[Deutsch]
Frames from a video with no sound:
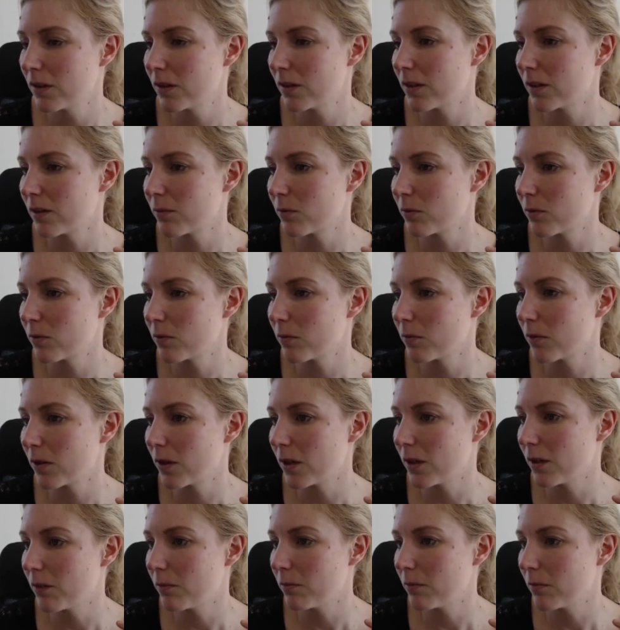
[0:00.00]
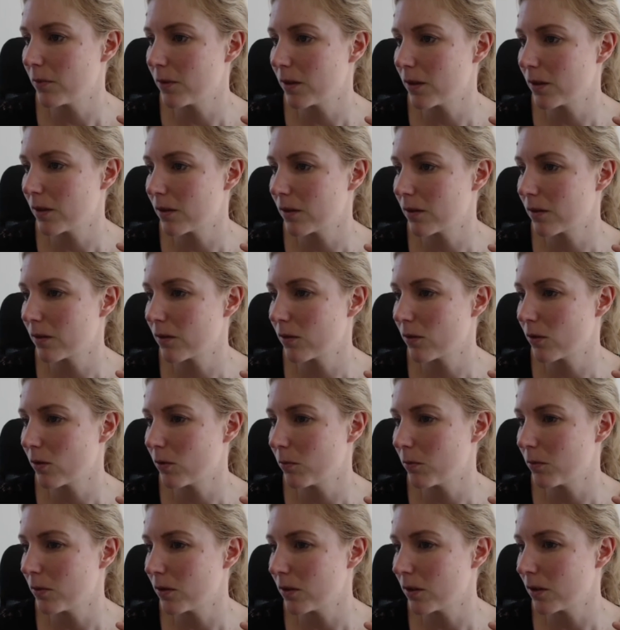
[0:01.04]
Jetzt muss ich mal eben hier
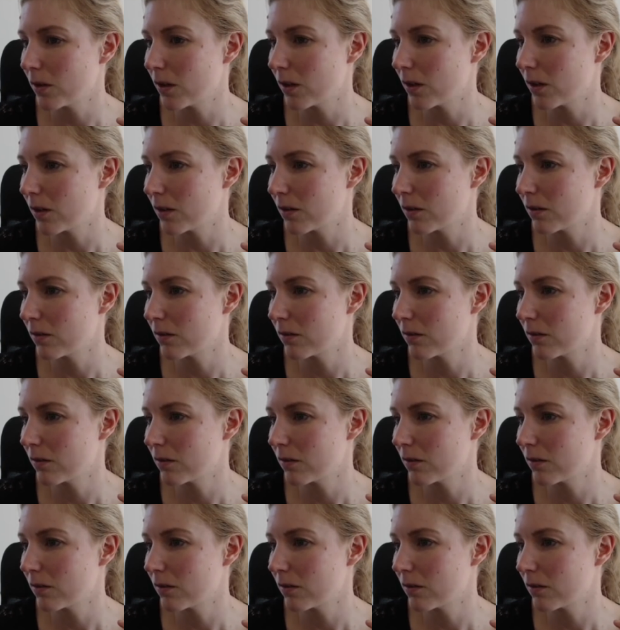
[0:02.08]
Kommentar.